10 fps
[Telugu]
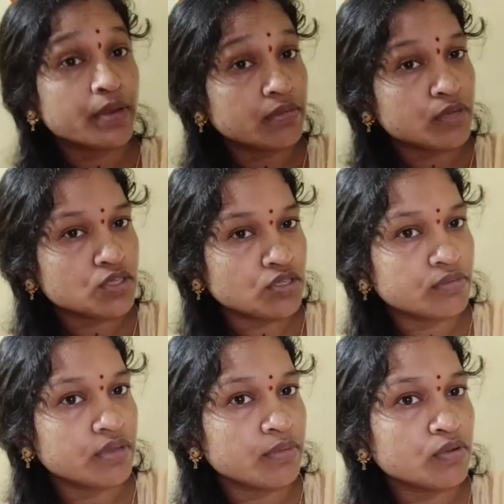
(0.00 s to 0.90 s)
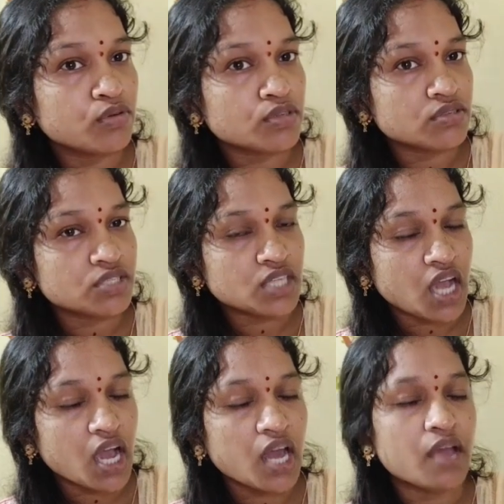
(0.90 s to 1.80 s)
ప్రీమెచ్యూర్ బేబీ కోసం
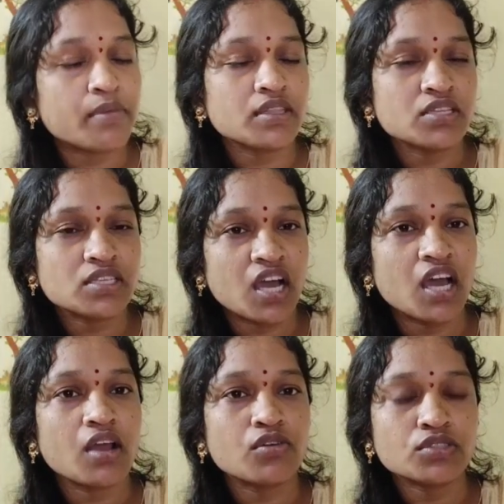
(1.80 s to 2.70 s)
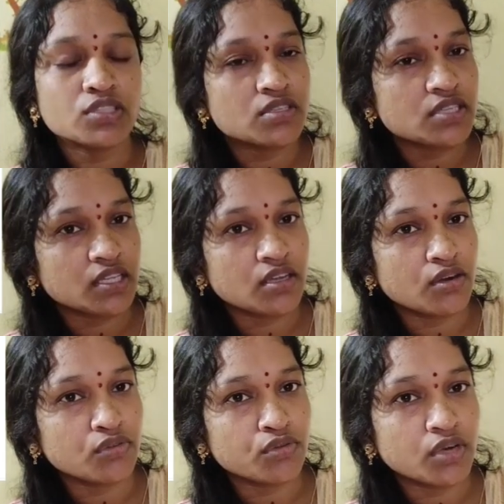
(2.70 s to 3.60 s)
చాలామంది చాలా క్వశ్చన్స్ అయితే
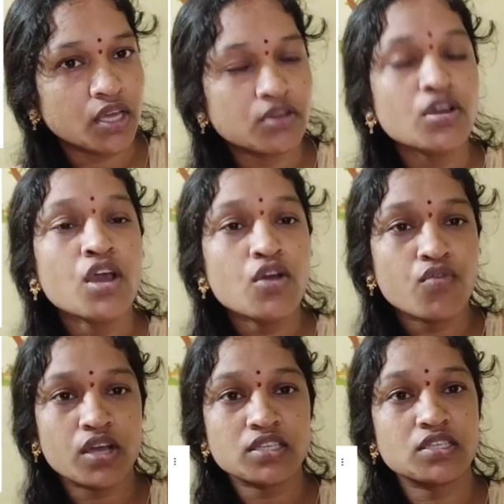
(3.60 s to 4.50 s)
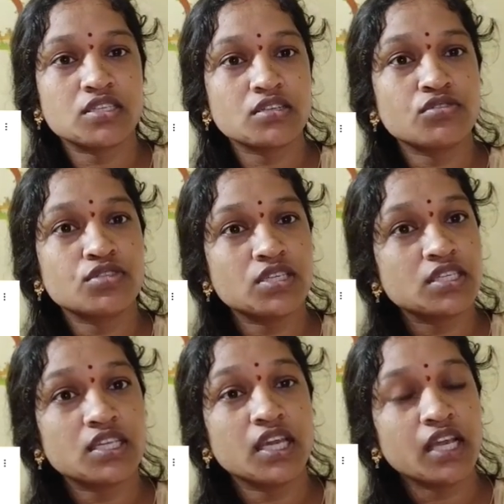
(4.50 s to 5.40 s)
అడుగుతున్నారు ఒక సిస్టర్
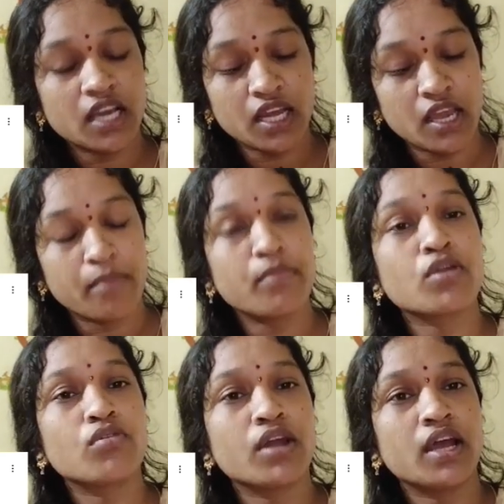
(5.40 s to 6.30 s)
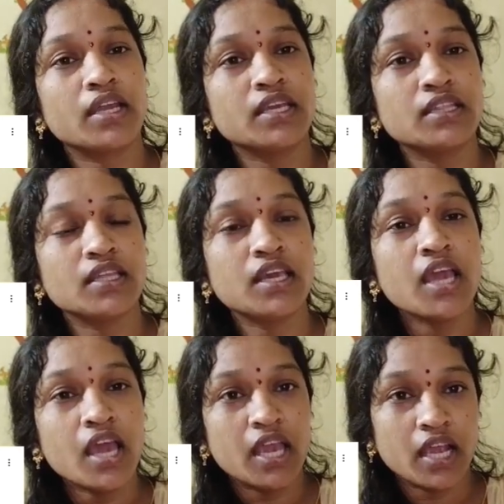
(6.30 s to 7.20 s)
వచ్చేసి ఇంకా నా నెంబర్ కూడా అడిగింది
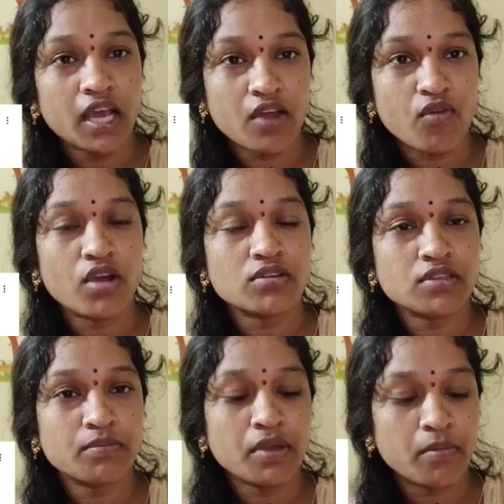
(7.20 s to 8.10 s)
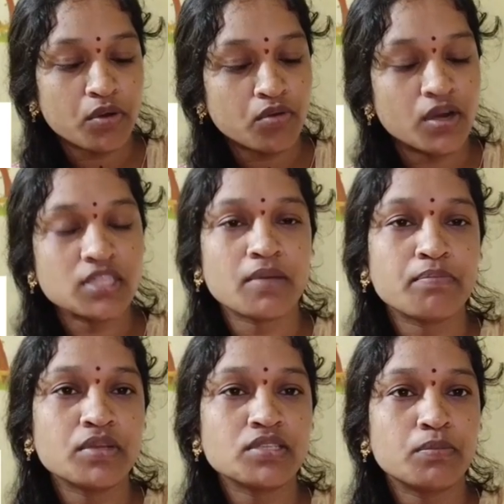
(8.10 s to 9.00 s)
ఇంకా నా వాట్సాప్ నెంబర్ కూడా
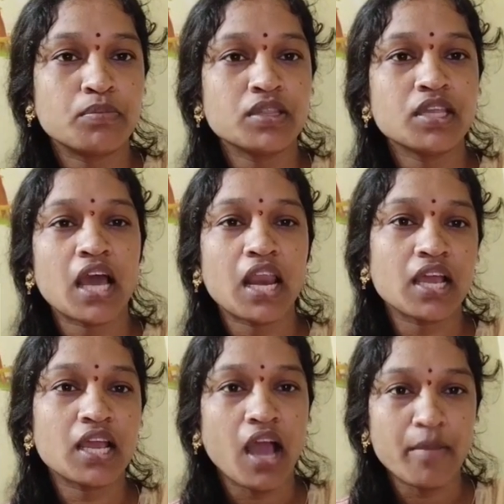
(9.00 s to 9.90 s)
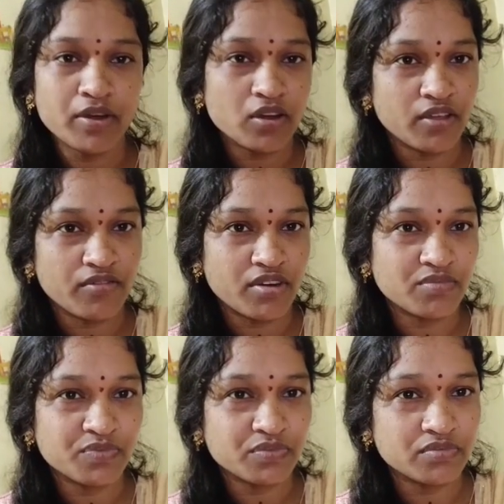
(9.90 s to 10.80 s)
చెప్పమని చెప్పింది అలాగే కామెంట్లో ఇవ్వడం